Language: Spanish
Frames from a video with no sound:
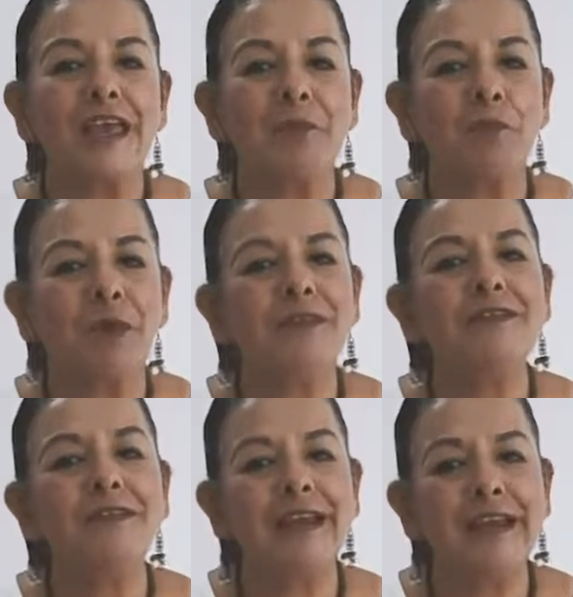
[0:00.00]
Eh,
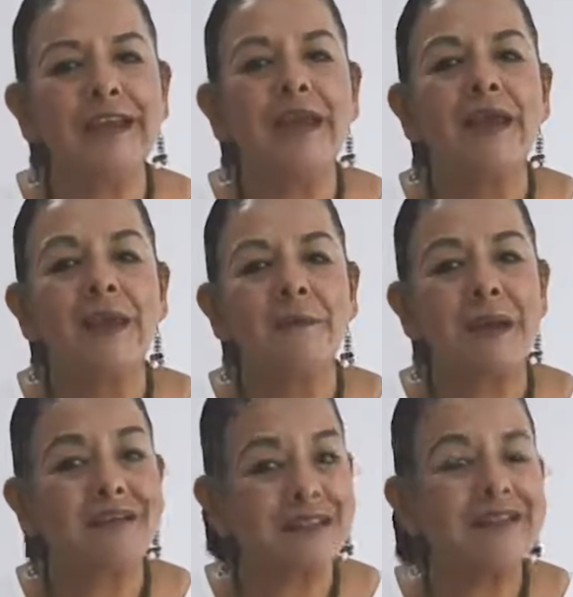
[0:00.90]
puede ser
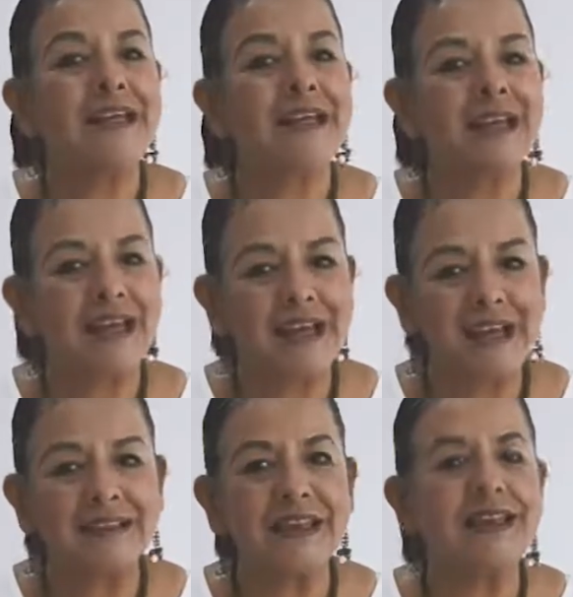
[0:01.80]
bastante
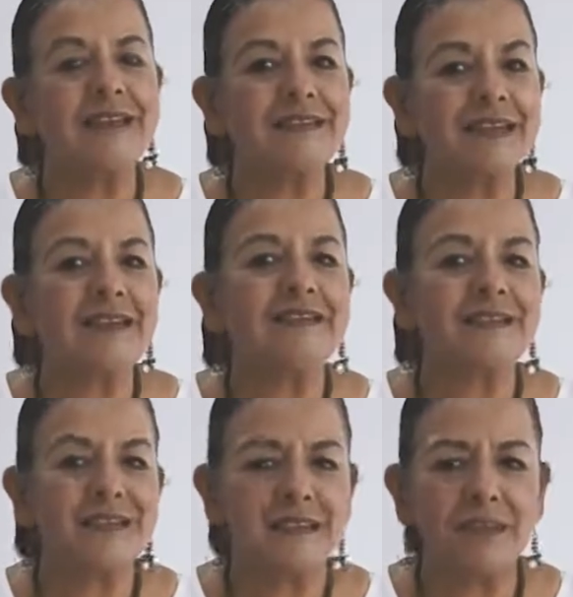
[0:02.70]
relajante realizar
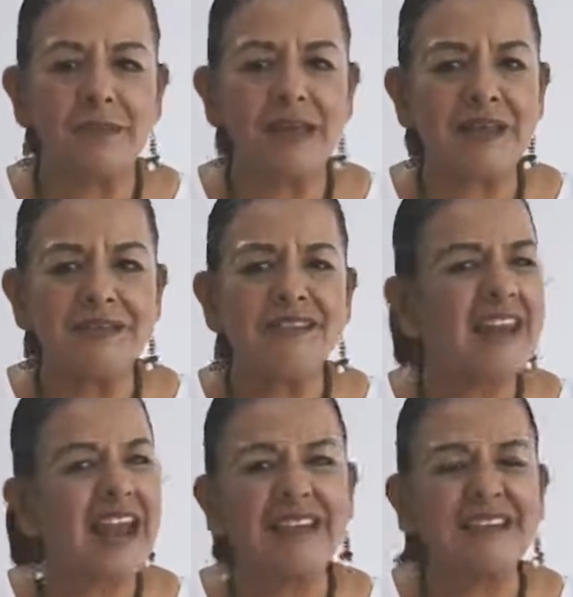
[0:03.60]
estas actividades,
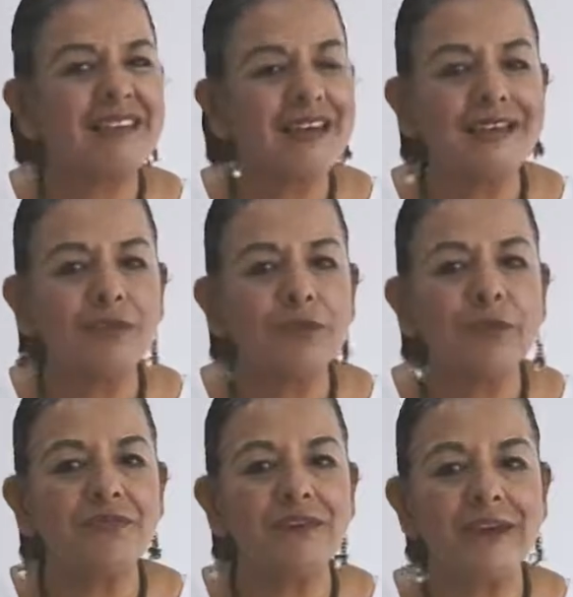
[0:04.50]
la que sea de tu
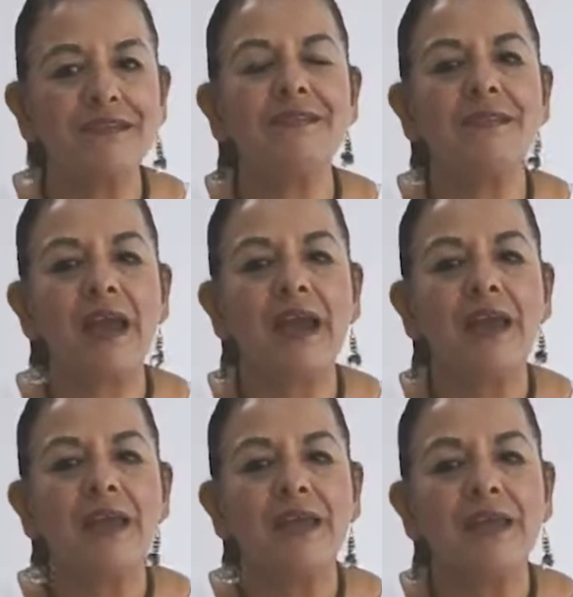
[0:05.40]
preferencia,
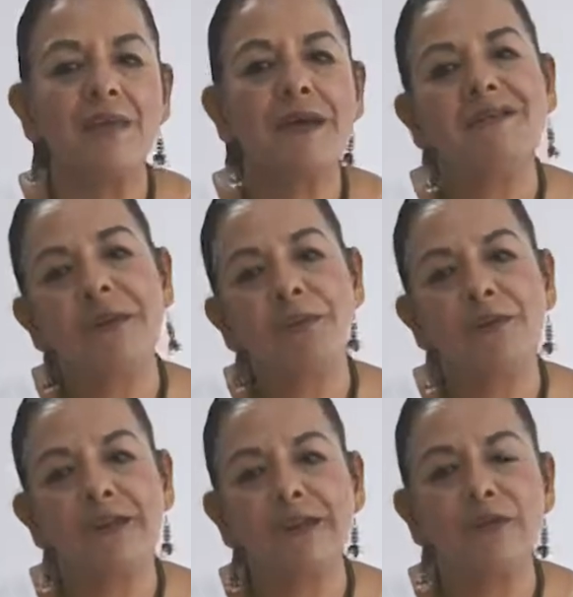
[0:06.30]
y vas a
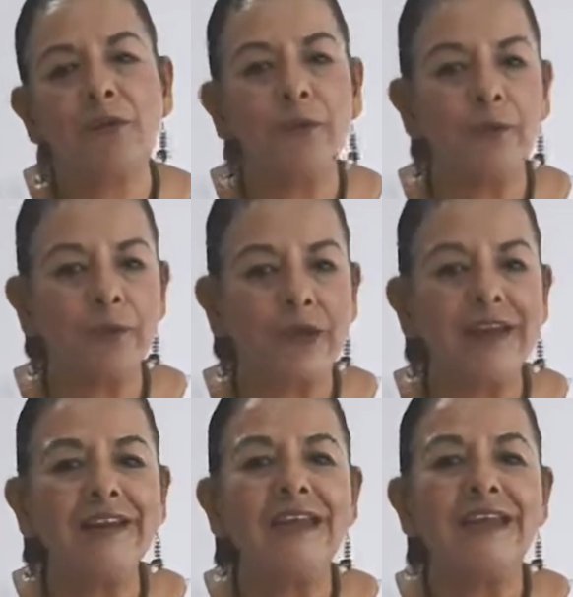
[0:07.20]
poder
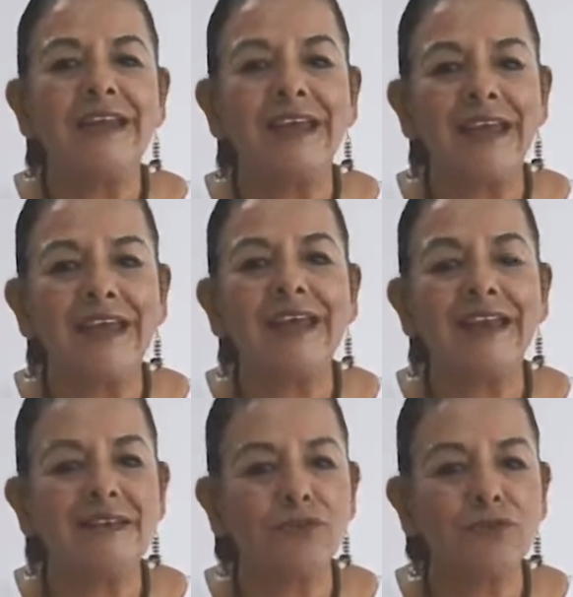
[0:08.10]
comprobar que
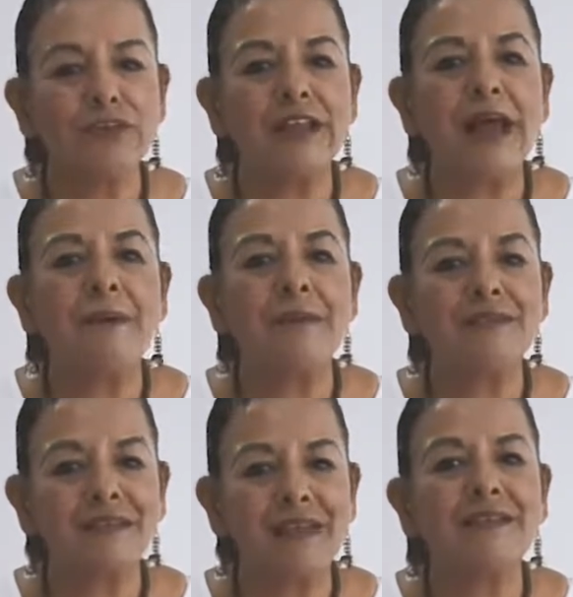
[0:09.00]
resulta
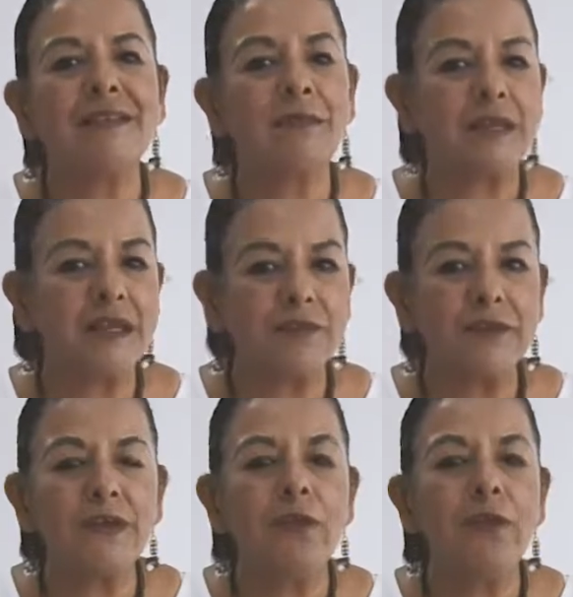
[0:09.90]
bastante
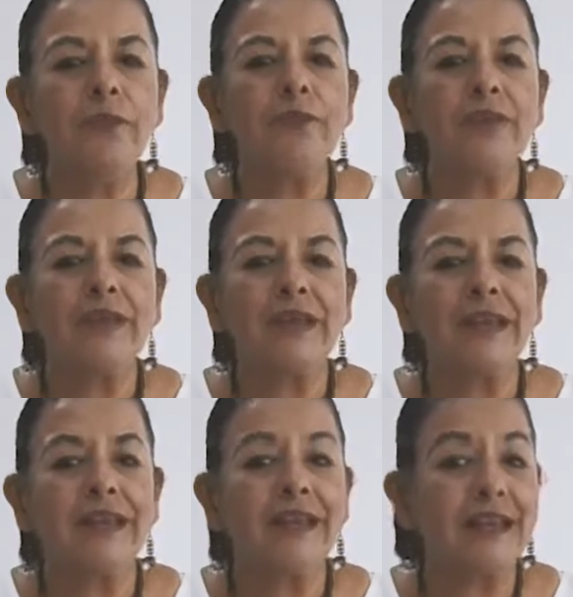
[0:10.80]
benéfico
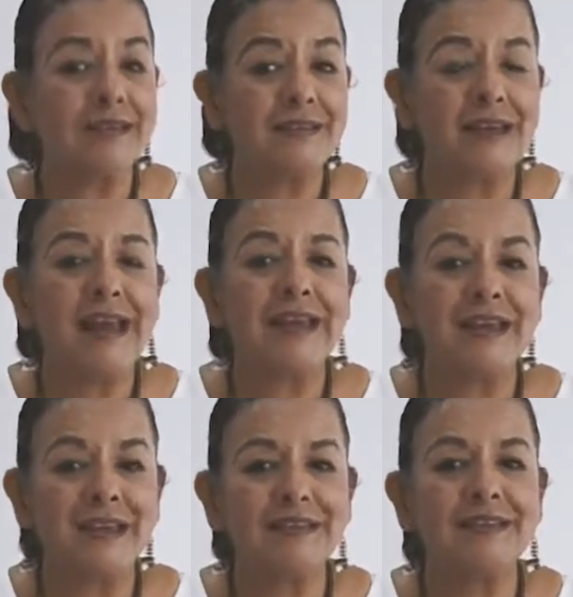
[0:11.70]
el realizar
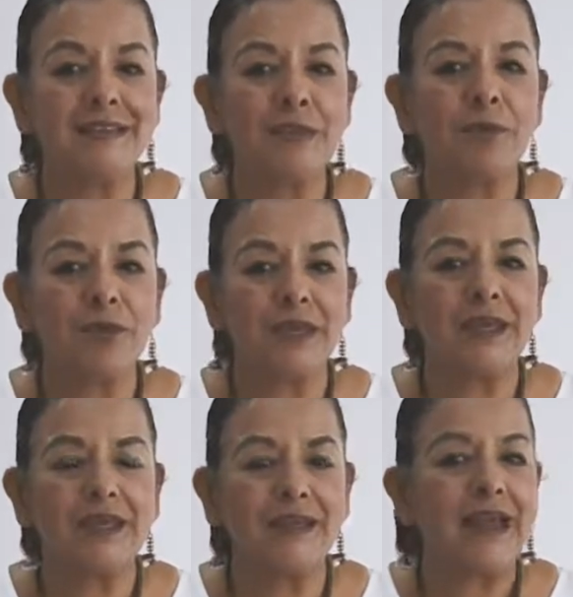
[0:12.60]
este tipo
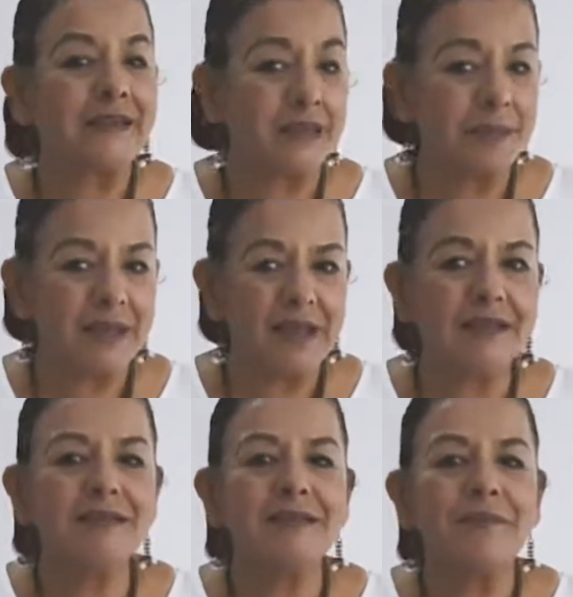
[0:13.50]
de,
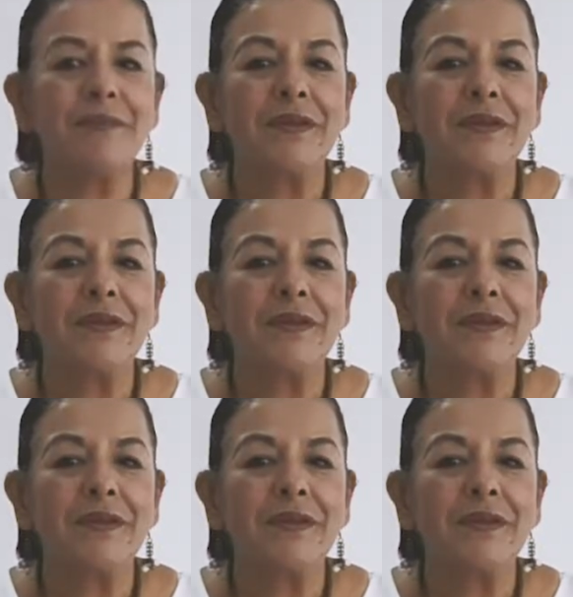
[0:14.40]
actividades